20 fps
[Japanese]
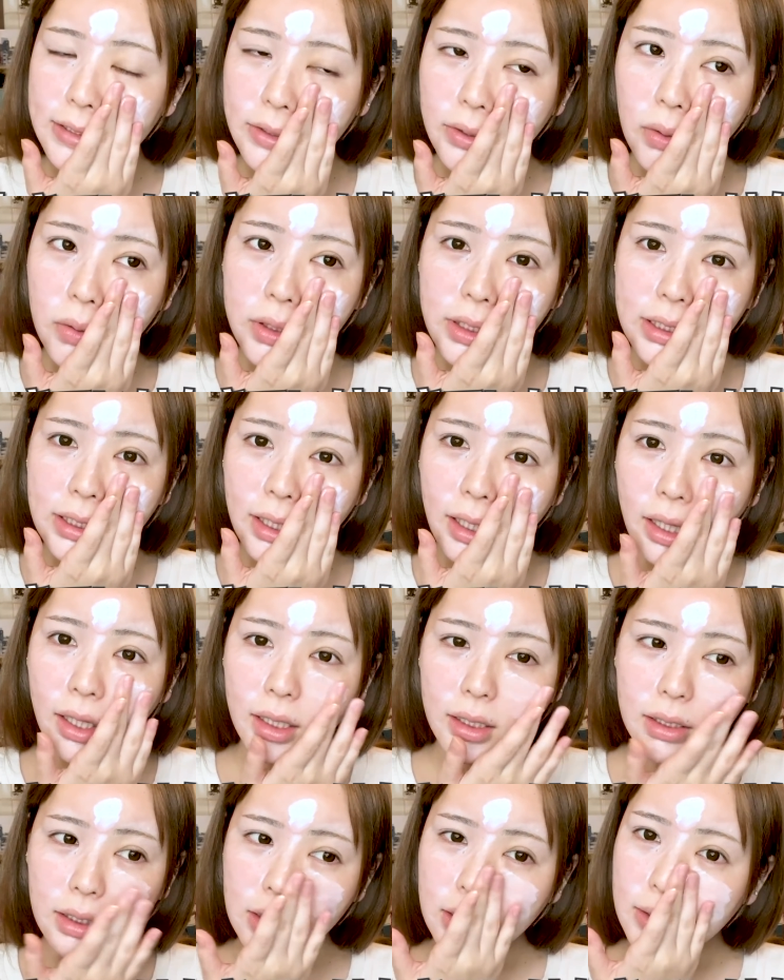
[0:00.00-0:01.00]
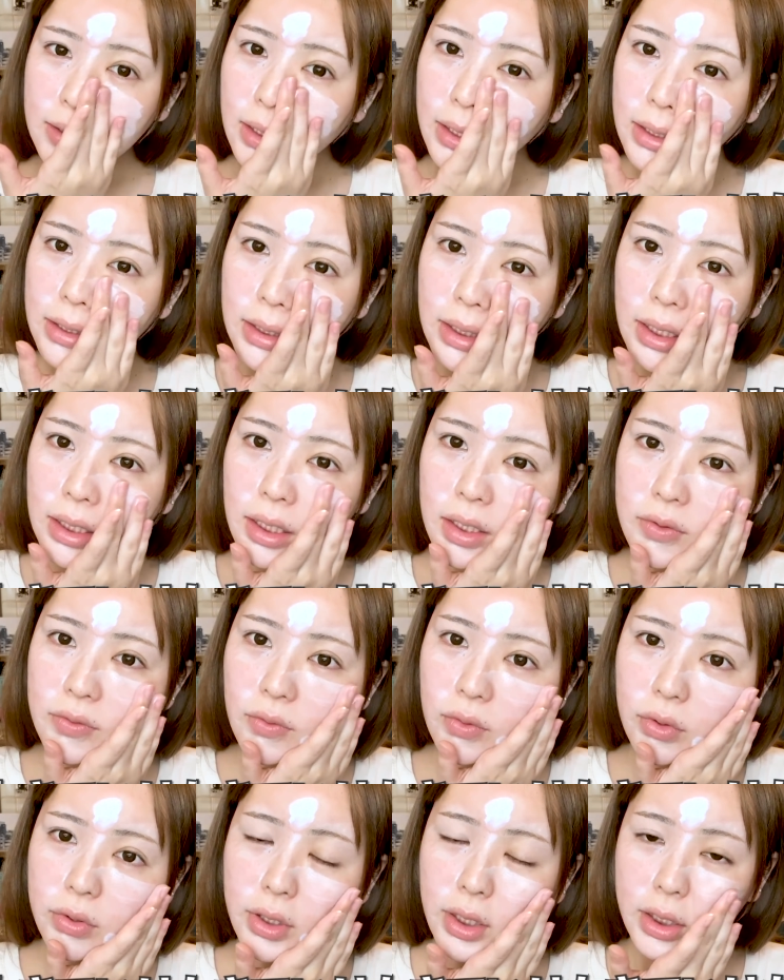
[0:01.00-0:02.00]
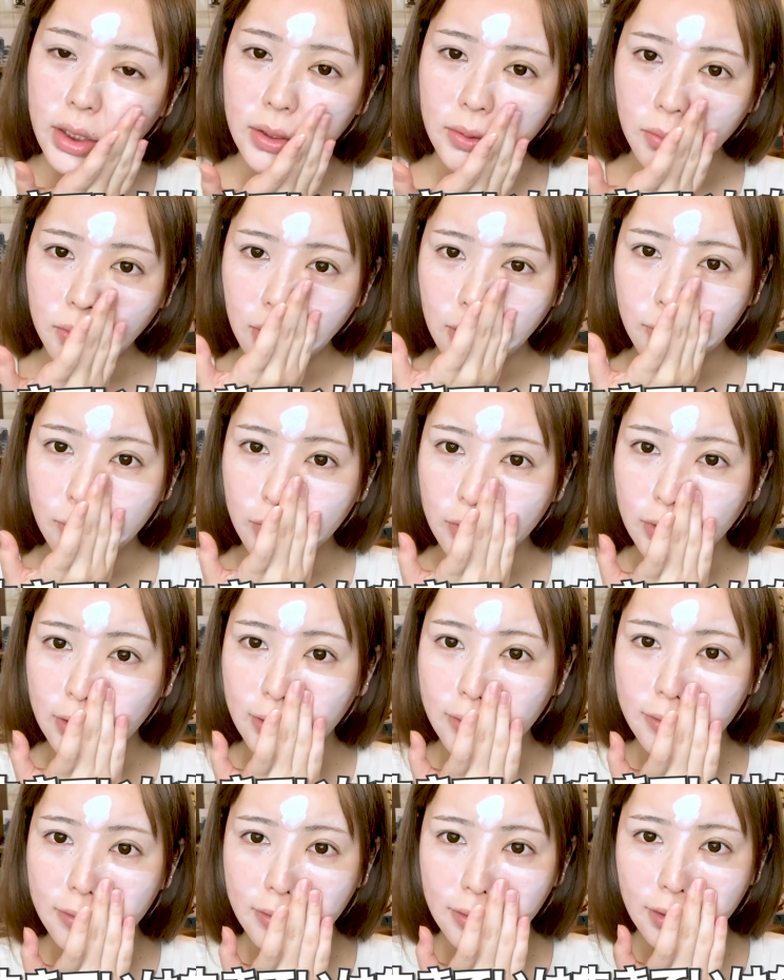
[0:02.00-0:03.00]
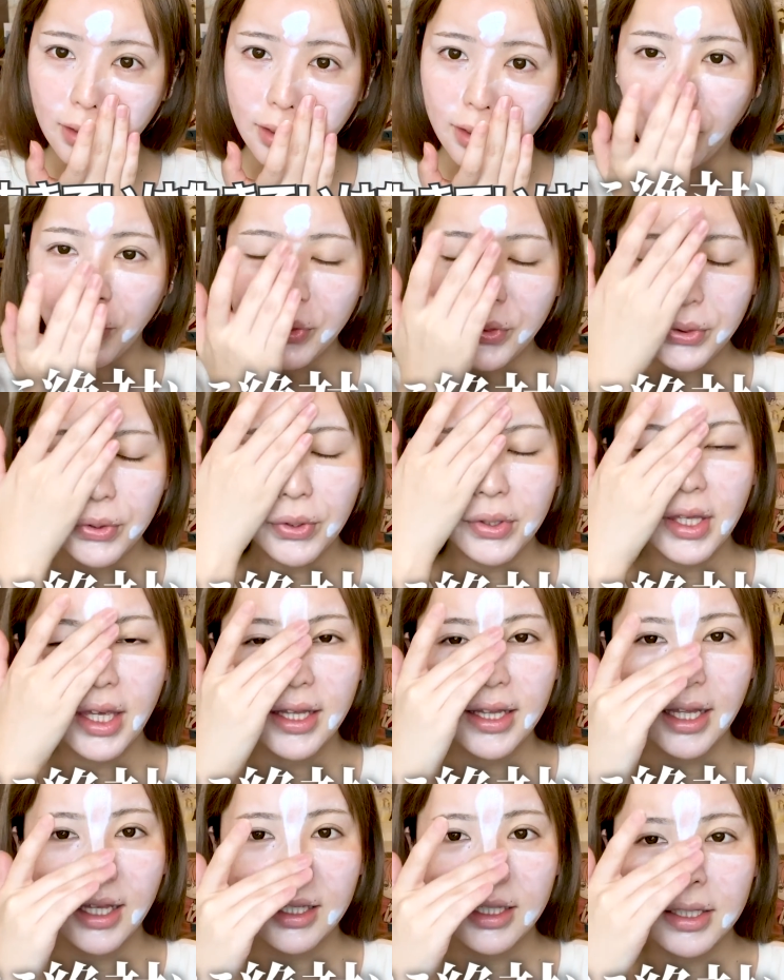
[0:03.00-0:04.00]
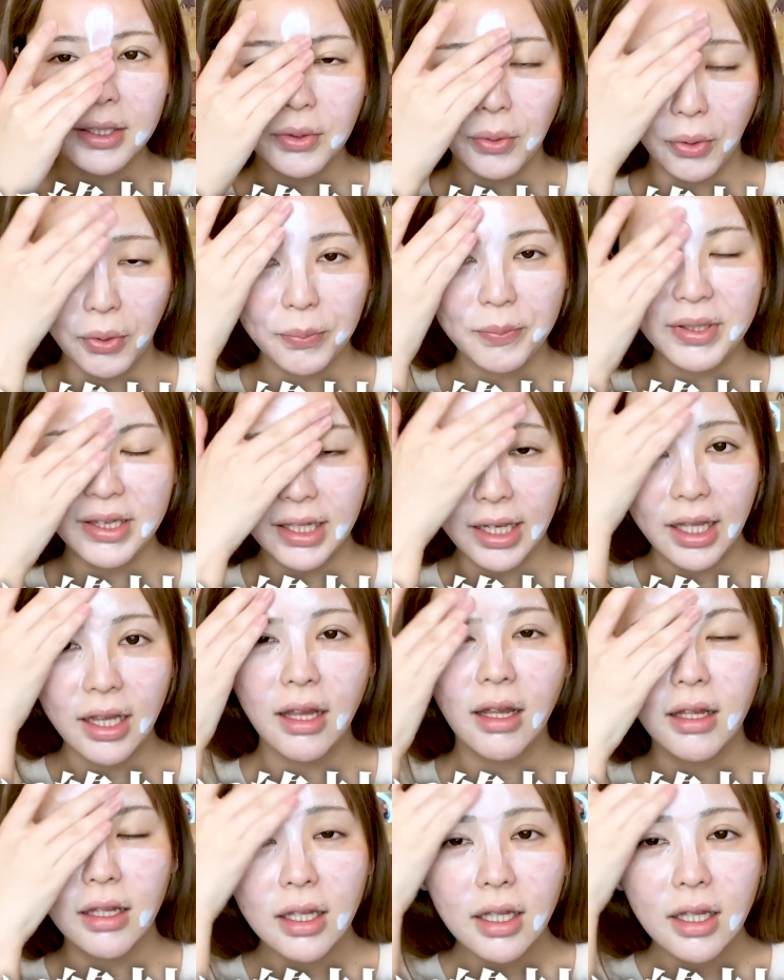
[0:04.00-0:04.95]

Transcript: 一人で生きていけなそうな人がモテるくないほっとけない人みたいな。